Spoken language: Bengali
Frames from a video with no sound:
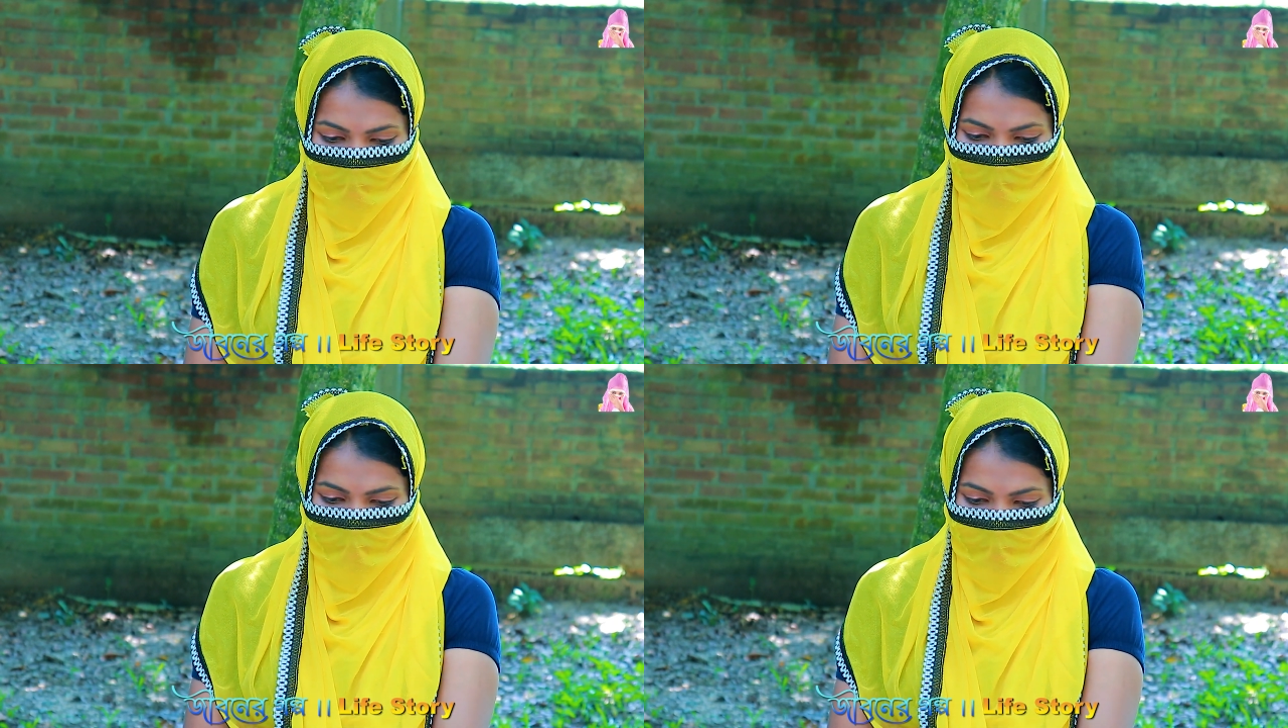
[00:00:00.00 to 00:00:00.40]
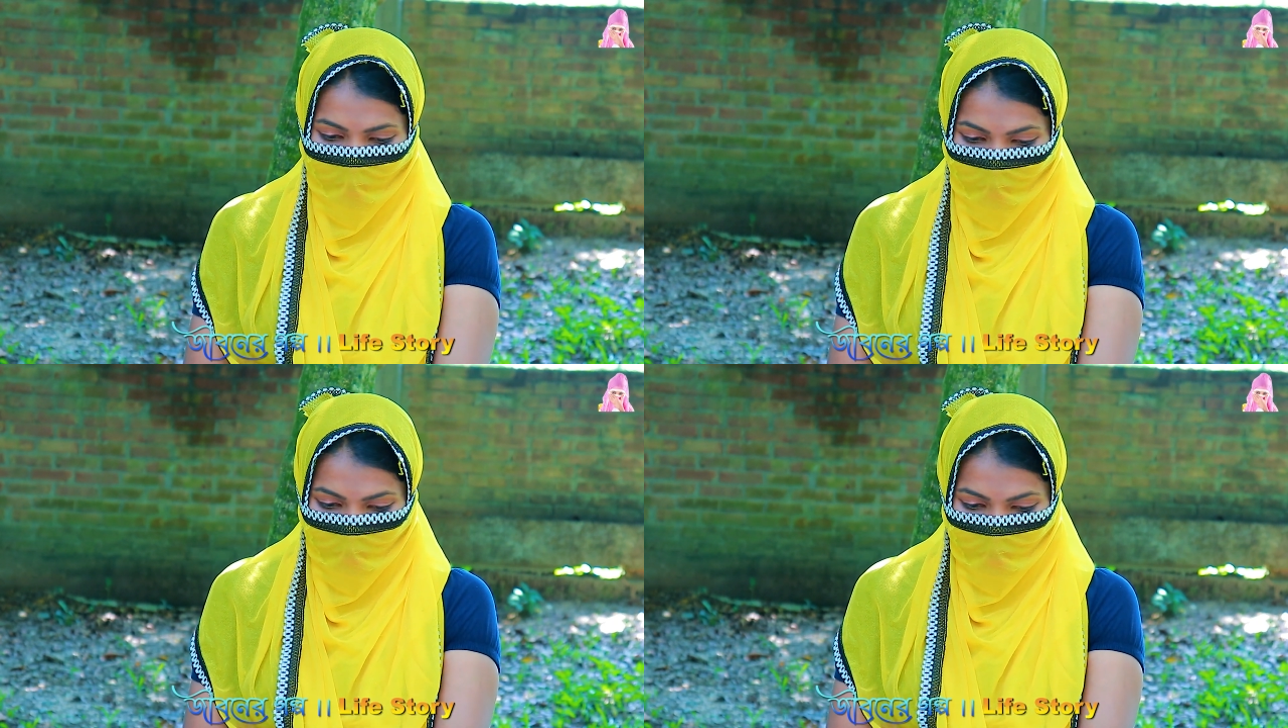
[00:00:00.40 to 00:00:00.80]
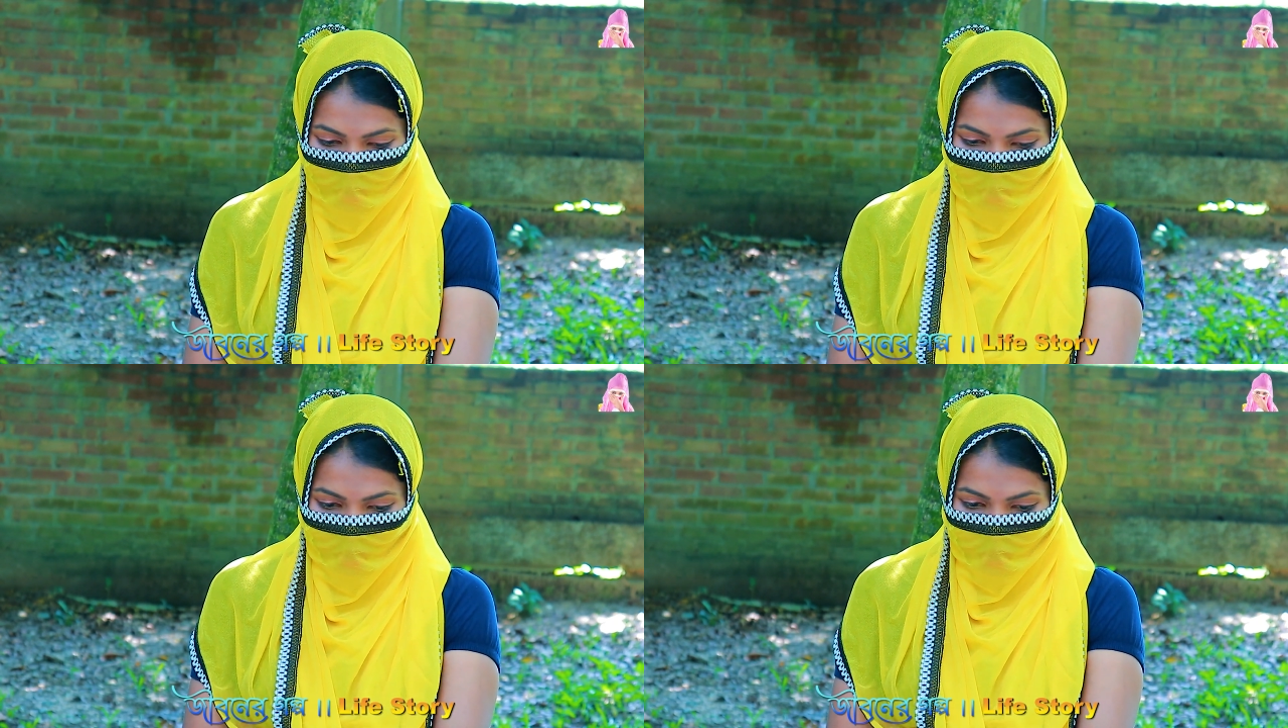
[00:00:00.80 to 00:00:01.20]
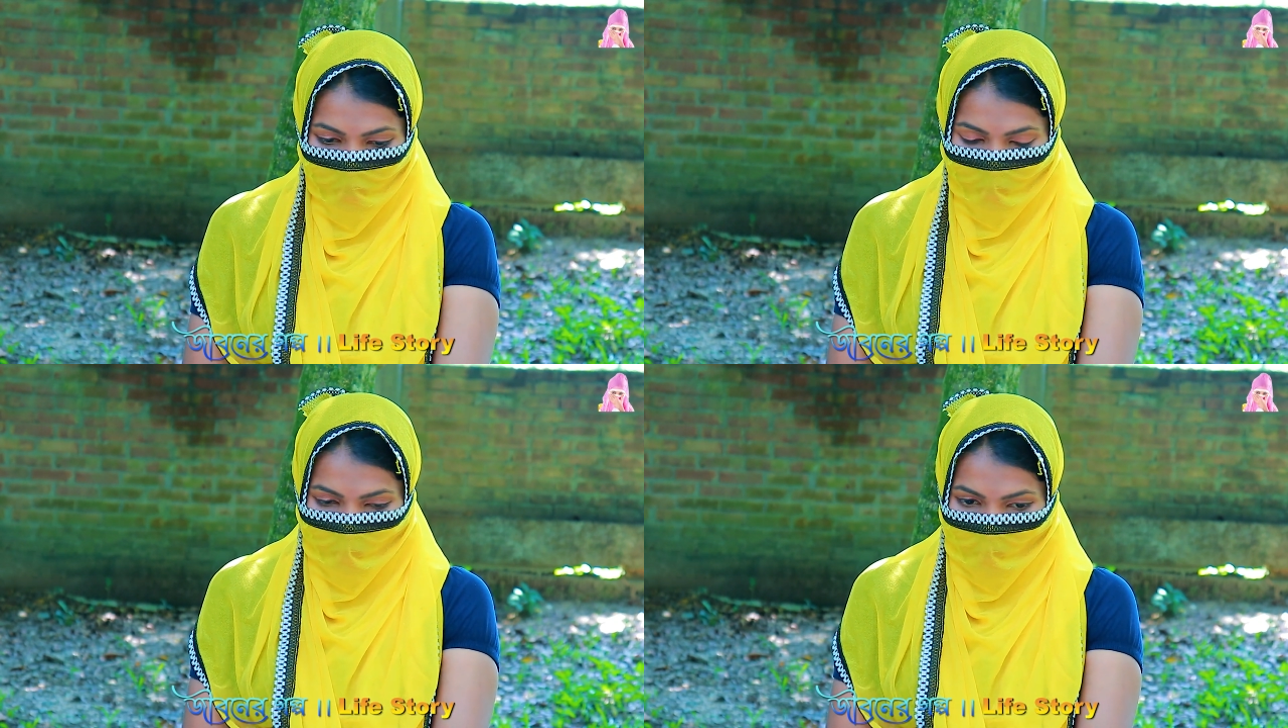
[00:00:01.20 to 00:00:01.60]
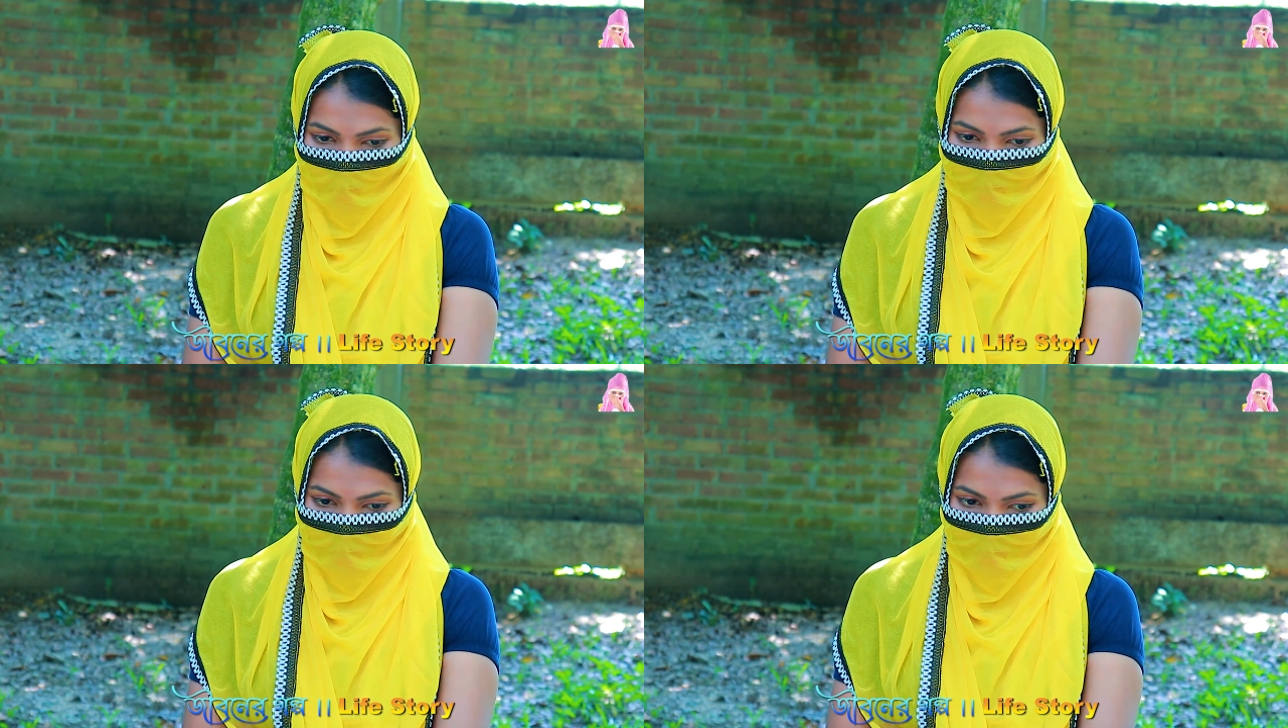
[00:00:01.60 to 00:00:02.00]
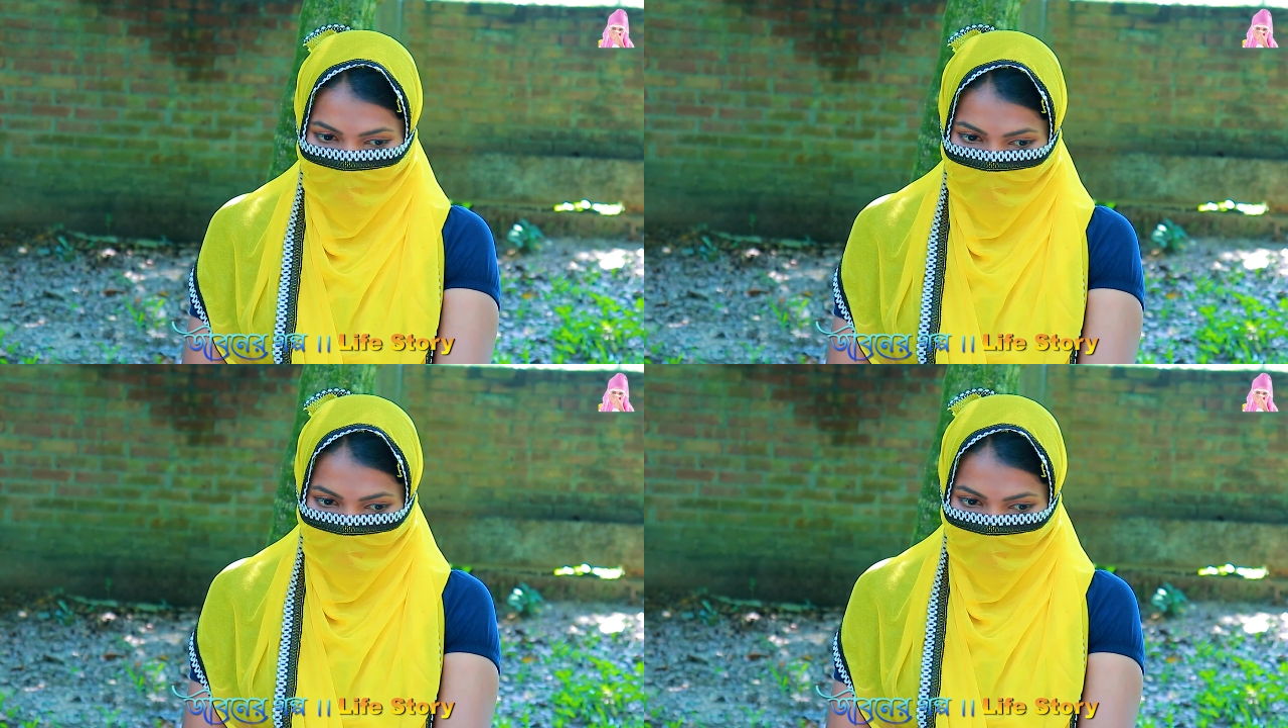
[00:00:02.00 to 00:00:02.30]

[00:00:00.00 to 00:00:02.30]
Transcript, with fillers: করে ফেলো তো হঠাৎ